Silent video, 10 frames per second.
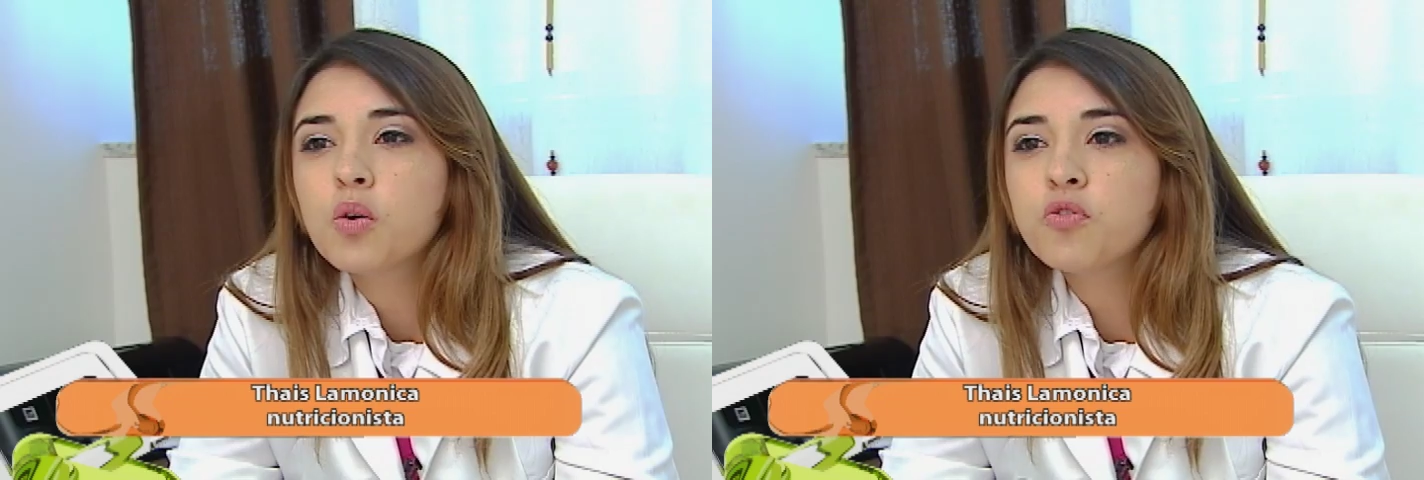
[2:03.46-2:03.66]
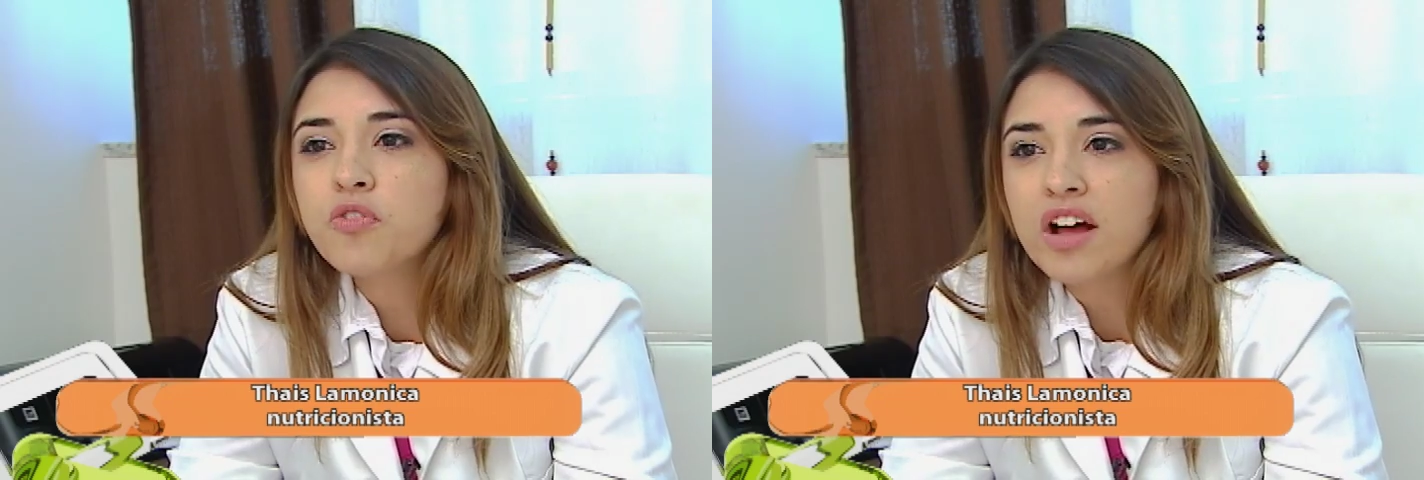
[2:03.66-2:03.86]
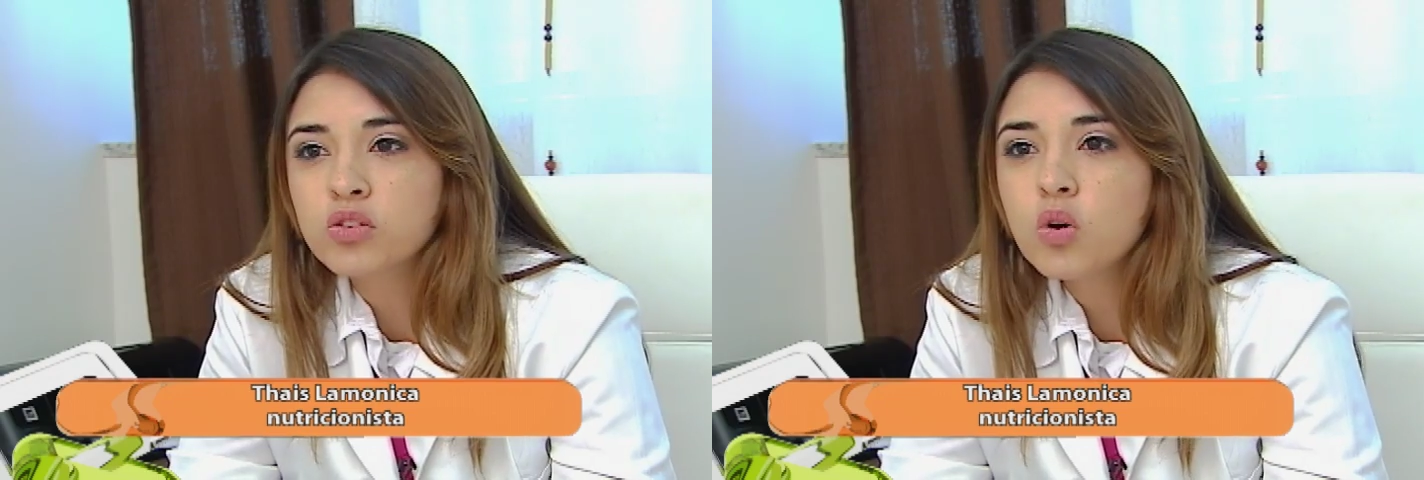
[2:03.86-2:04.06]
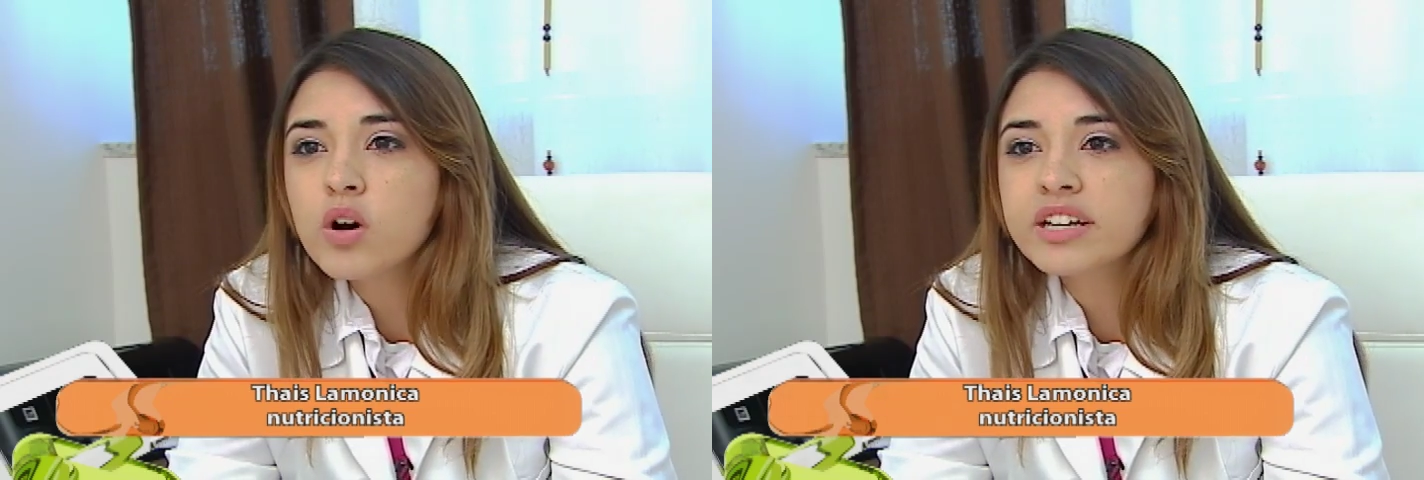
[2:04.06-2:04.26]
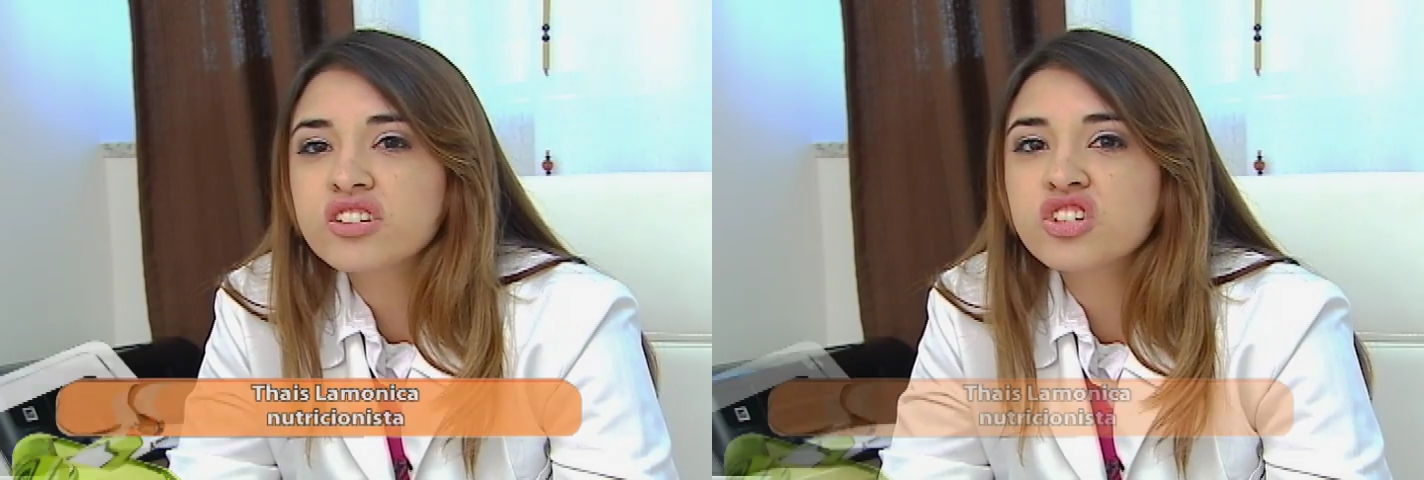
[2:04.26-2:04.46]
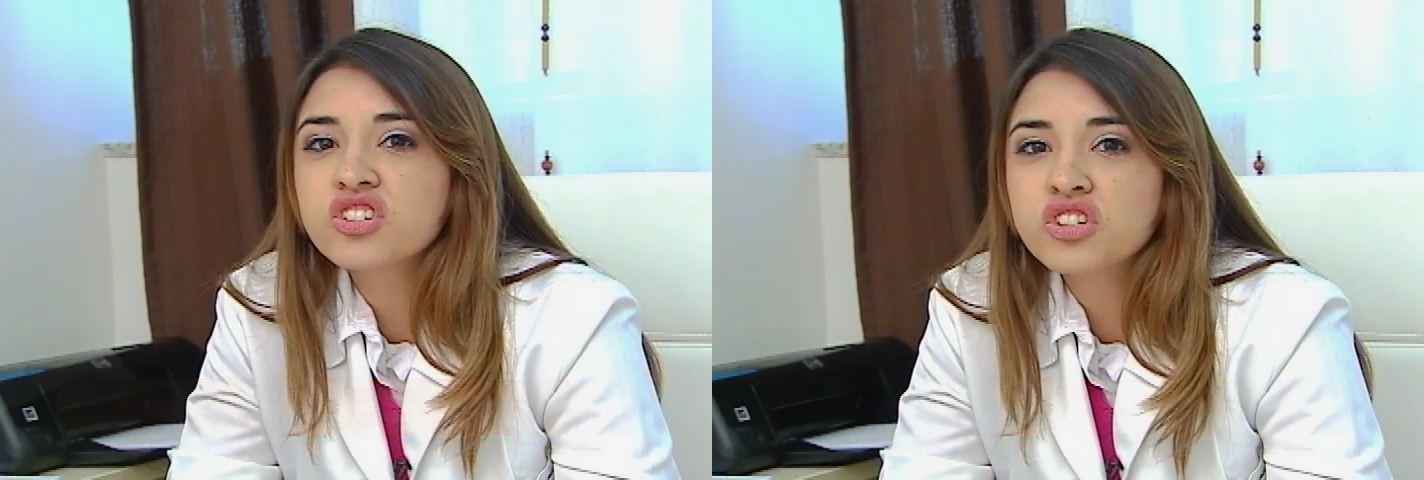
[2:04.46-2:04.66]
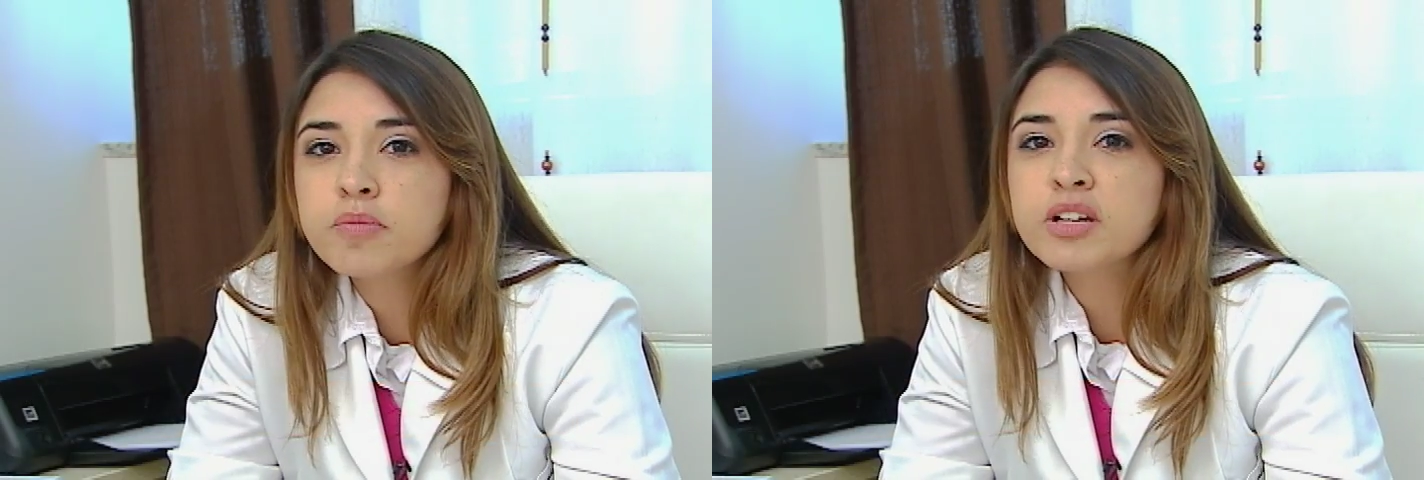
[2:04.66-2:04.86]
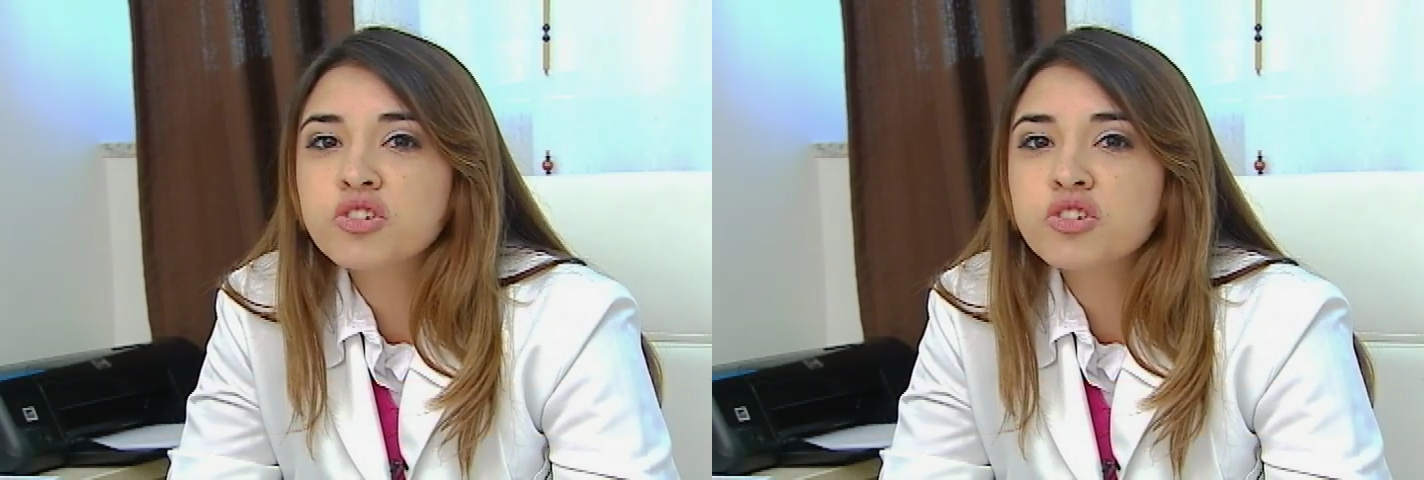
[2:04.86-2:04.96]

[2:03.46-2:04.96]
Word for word: um fator que a gente chama